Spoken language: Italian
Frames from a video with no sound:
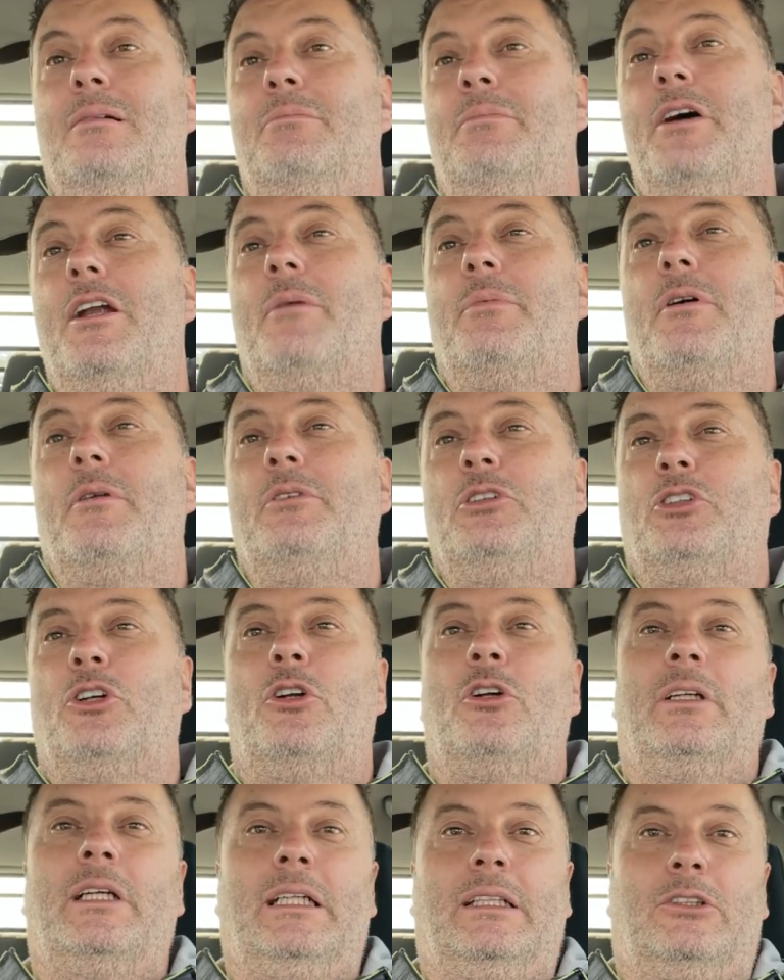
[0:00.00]
Però poi mi
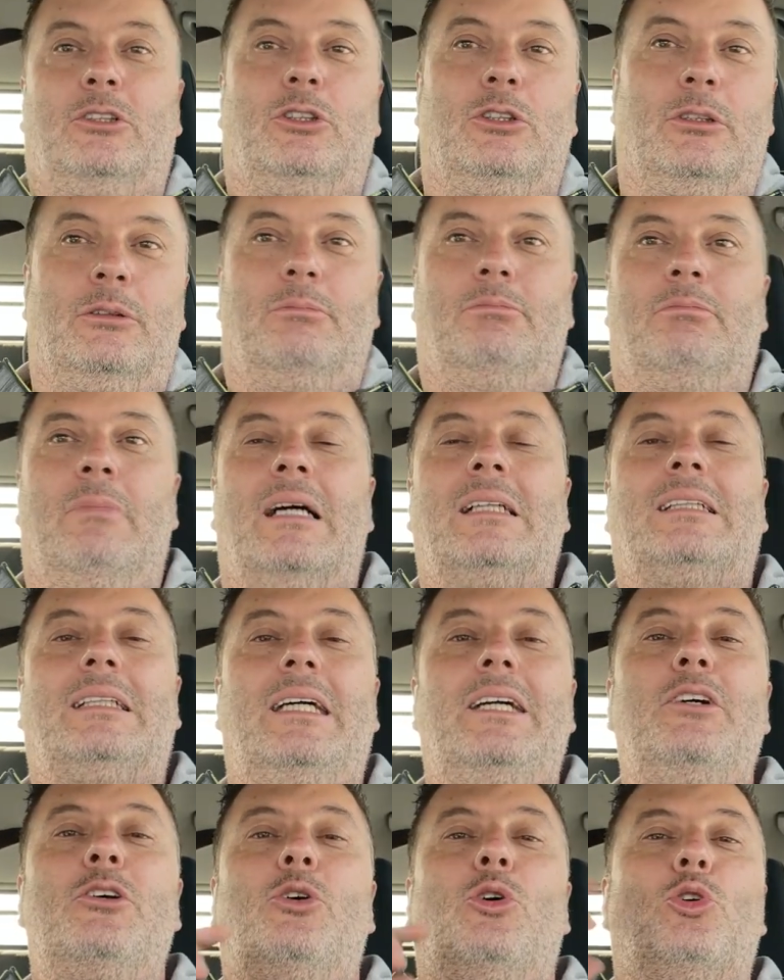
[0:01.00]
sono detto, ma se
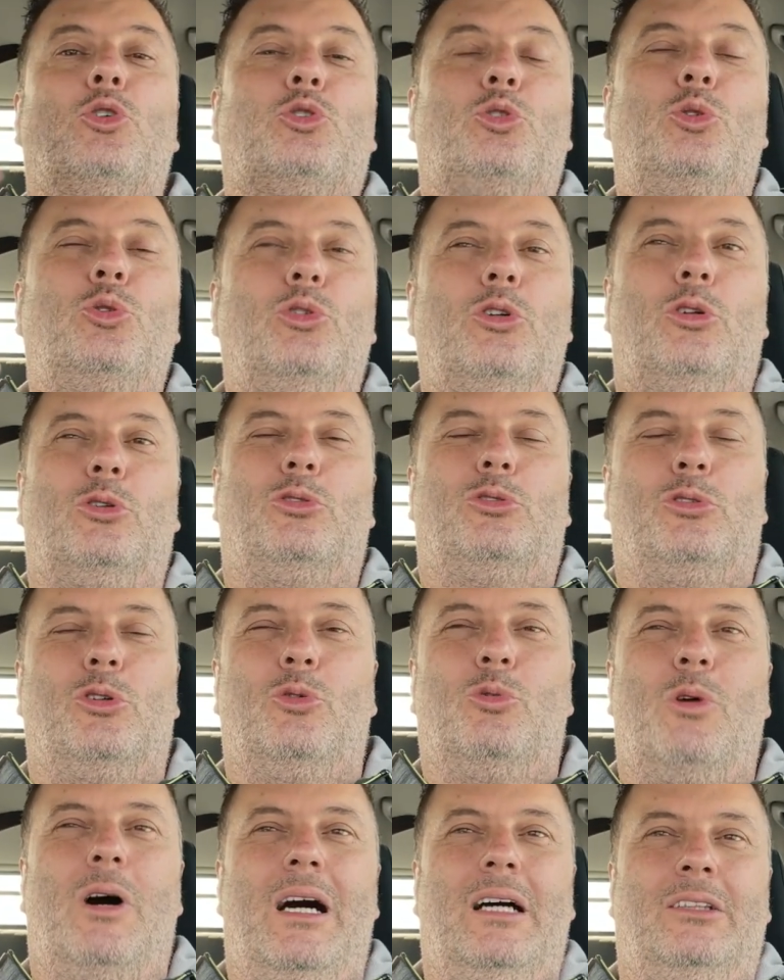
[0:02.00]
io oscuro tutto
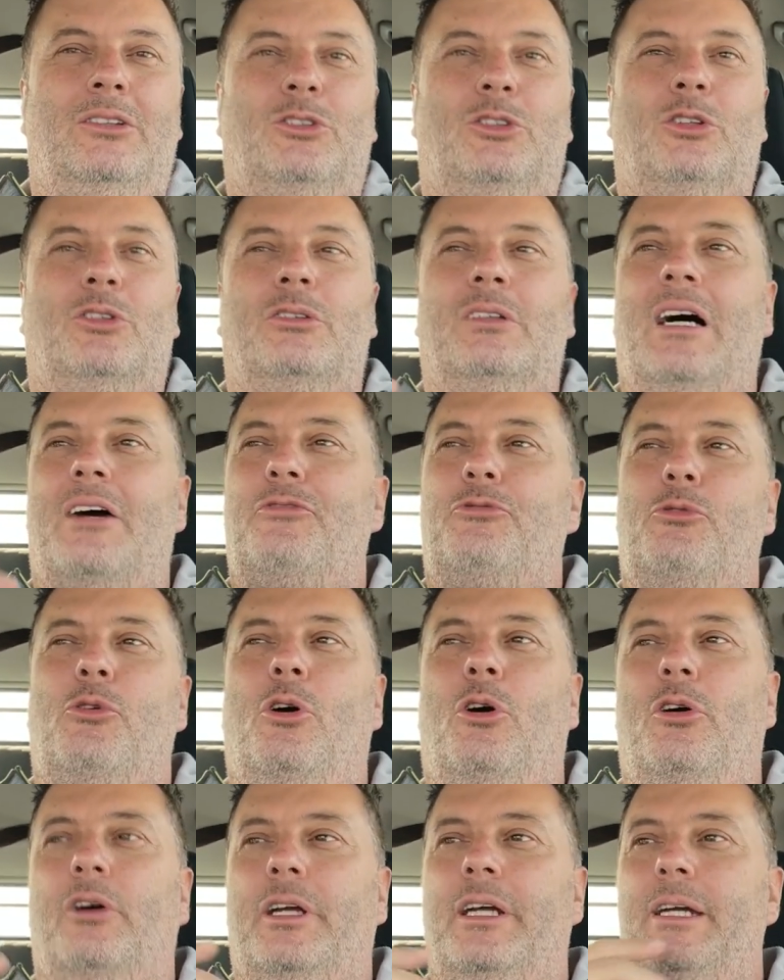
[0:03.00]
quanto da
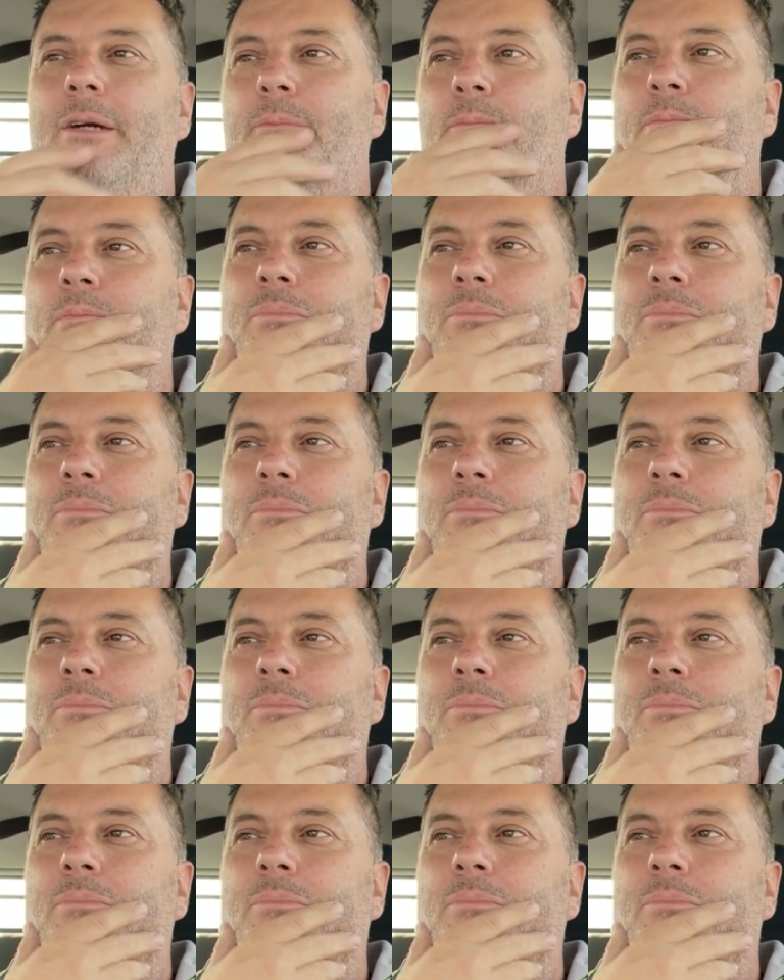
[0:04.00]
fuori,